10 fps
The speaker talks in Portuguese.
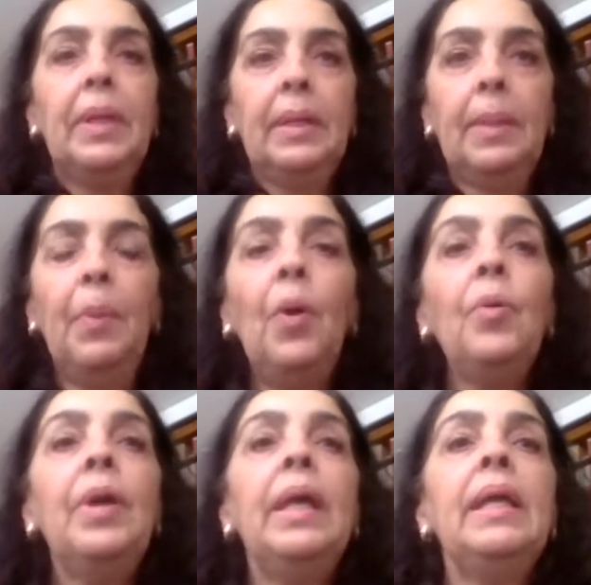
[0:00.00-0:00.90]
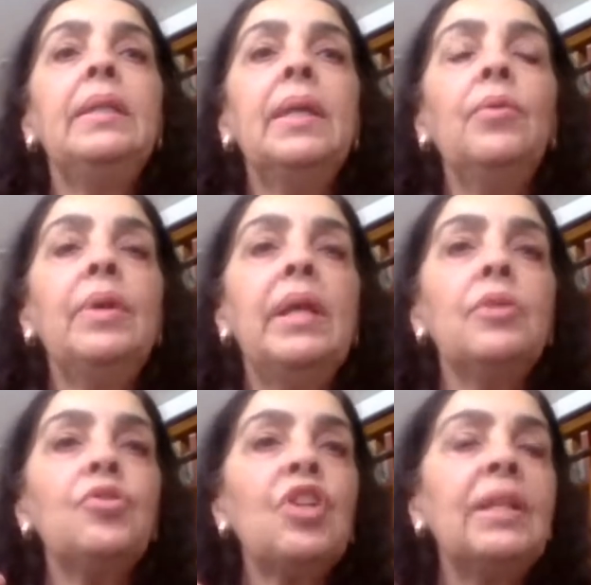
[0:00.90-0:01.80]
Tá bom? Então,
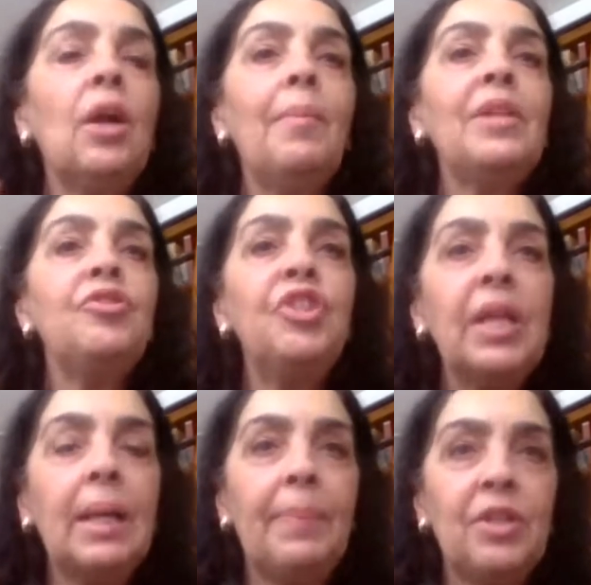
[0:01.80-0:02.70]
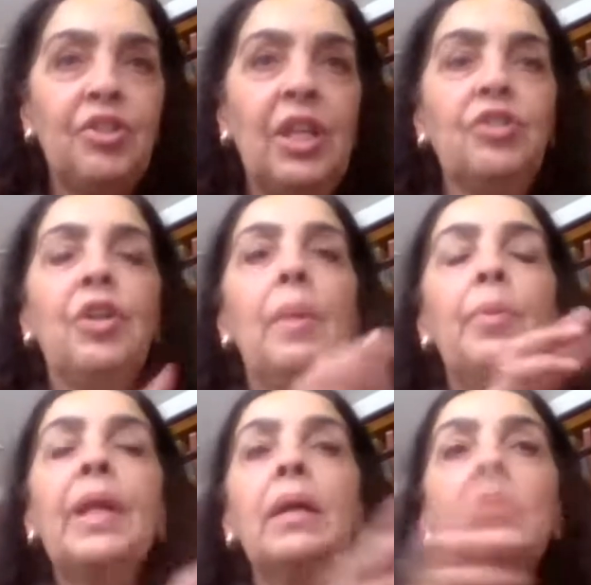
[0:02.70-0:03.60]
isso já dá uma dica para gente.
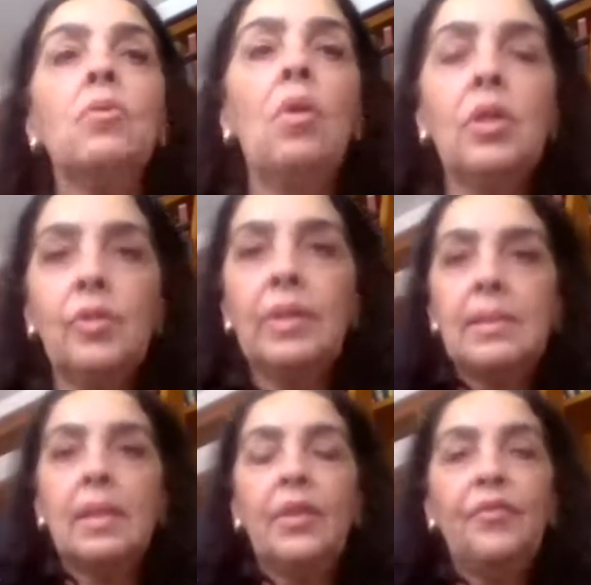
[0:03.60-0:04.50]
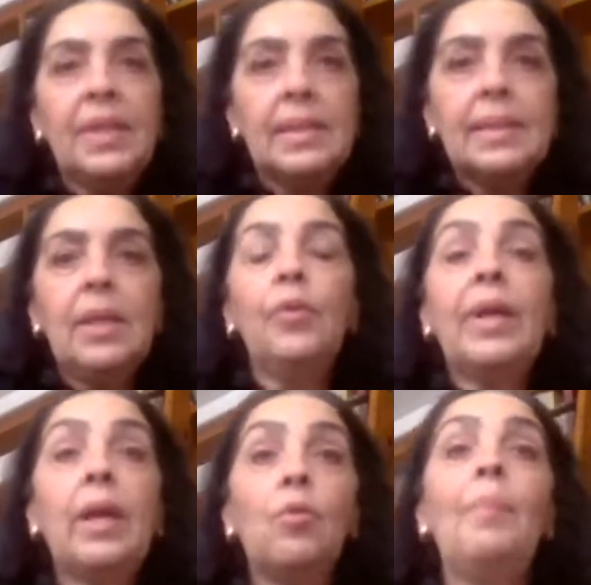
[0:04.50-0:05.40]
Por que, que eu gosto dessa definição e eu
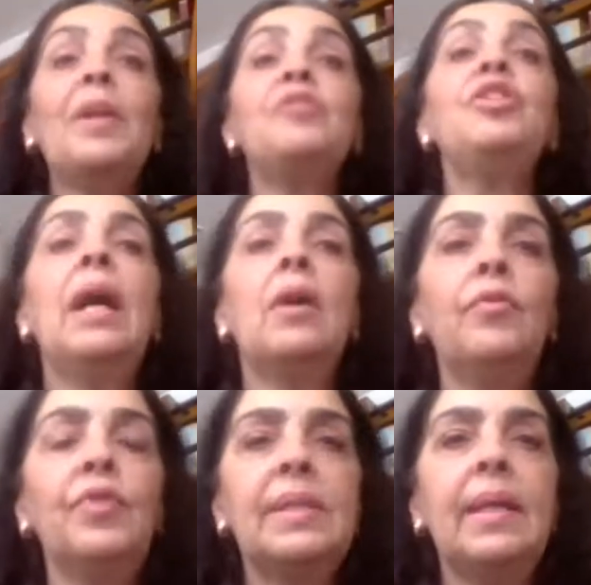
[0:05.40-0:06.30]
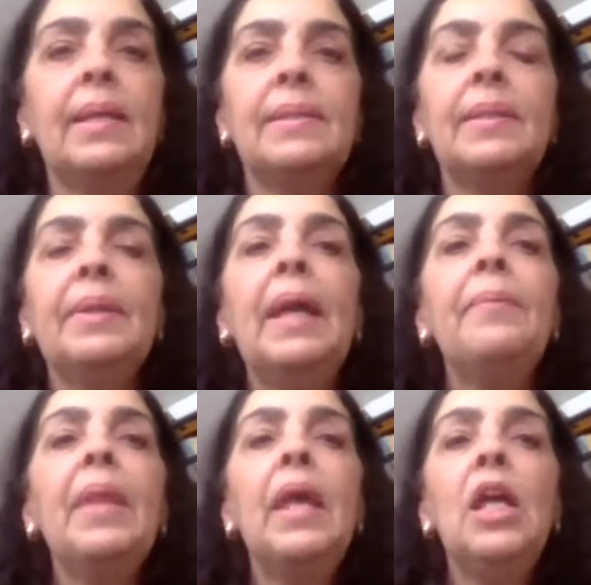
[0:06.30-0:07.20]
quero compartilhar com vocês? Né?